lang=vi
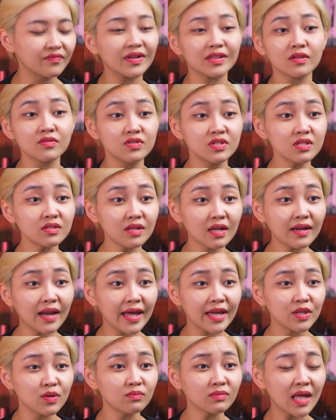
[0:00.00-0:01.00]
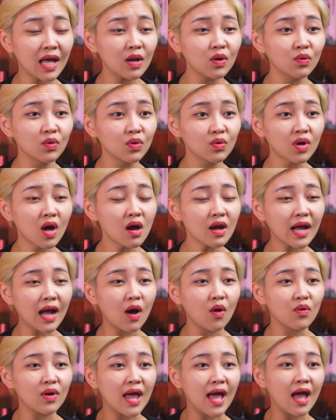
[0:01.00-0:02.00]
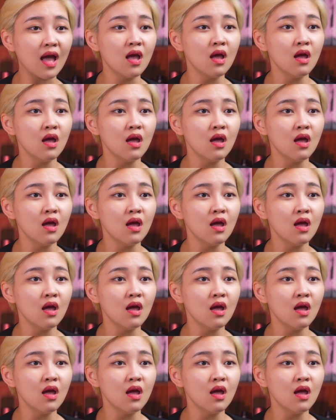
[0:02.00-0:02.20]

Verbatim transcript: và từ trước đến nay chúng ta luôn luôn có câu là